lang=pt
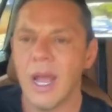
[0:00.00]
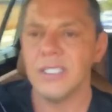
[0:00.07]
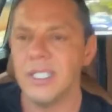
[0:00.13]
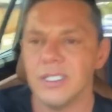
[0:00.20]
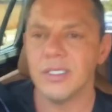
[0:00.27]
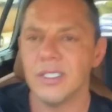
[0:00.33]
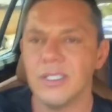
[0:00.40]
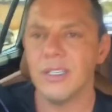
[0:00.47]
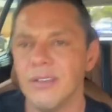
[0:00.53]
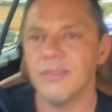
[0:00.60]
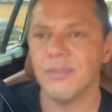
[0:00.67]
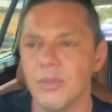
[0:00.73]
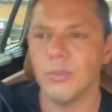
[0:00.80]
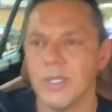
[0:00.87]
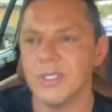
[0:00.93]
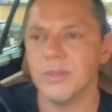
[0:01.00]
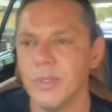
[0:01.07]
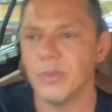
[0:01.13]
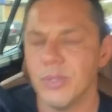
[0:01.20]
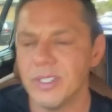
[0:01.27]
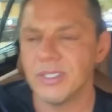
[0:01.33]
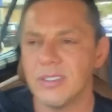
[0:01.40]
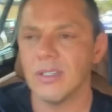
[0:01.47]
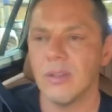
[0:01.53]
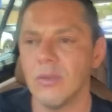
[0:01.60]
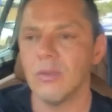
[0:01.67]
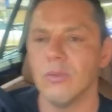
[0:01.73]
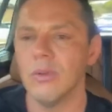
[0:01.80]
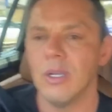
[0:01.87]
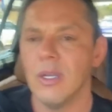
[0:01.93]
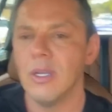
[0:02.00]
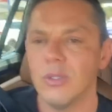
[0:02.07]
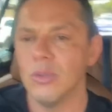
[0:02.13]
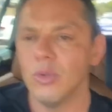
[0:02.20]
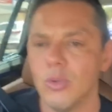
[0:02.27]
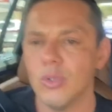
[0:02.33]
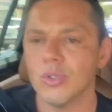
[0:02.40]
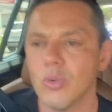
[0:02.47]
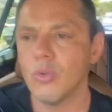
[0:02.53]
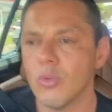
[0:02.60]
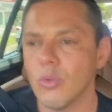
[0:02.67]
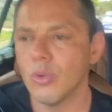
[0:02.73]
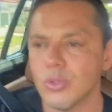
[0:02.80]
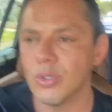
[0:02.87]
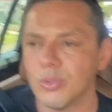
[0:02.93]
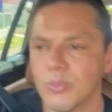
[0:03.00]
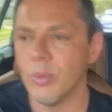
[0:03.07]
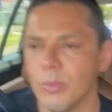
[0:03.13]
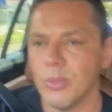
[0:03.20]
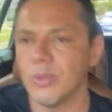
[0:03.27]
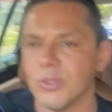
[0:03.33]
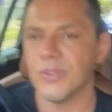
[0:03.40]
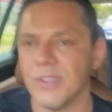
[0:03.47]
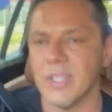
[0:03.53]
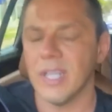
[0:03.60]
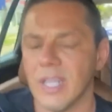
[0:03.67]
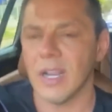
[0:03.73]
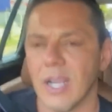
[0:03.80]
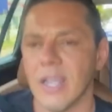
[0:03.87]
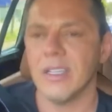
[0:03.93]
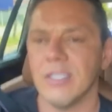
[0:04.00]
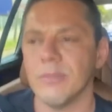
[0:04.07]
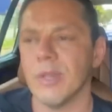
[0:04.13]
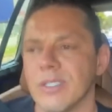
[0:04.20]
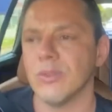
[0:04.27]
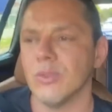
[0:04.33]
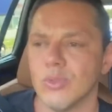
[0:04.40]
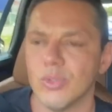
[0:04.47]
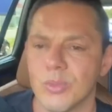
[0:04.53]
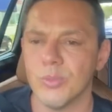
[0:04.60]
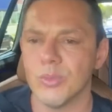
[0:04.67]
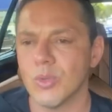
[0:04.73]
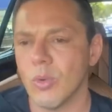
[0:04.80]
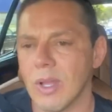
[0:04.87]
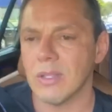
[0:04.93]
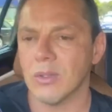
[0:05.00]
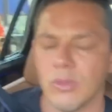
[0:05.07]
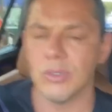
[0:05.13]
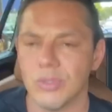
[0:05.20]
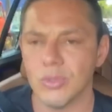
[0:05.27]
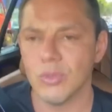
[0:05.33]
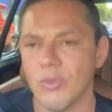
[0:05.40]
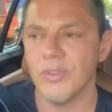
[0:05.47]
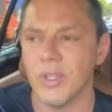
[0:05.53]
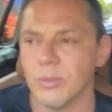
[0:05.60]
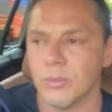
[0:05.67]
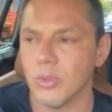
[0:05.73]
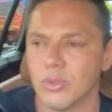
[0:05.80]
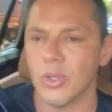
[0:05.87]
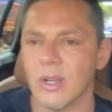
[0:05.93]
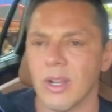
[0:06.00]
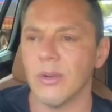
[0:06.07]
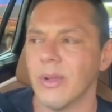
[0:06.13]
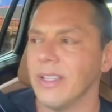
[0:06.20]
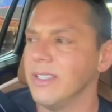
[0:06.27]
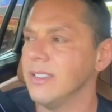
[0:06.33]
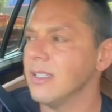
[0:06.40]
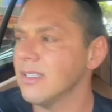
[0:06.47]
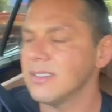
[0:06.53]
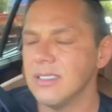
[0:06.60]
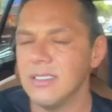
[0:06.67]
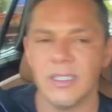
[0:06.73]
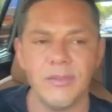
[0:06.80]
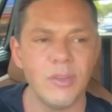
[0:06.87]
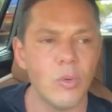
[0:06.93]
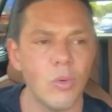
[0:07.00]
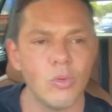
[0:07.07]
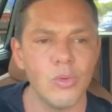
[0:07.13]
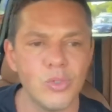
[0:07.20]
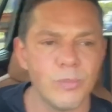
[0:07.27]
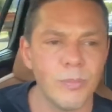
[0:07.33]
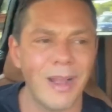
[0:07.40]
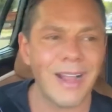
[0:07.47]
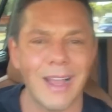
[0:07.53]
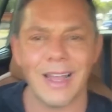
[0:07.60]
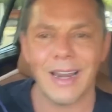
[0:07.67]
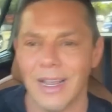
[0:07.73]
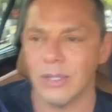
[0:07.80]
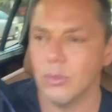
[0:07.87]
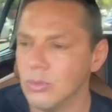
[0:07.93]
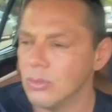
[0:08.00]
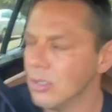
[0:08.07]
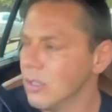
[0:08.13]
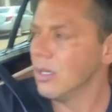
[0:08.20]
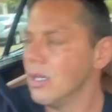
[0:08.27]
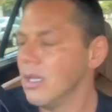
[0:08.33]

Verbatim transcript: A gente teve uma diminuição nos concursos públicos federais, mas nos últimos quatro anos do governo Bolsonaro ainda assim teve concurso para caralho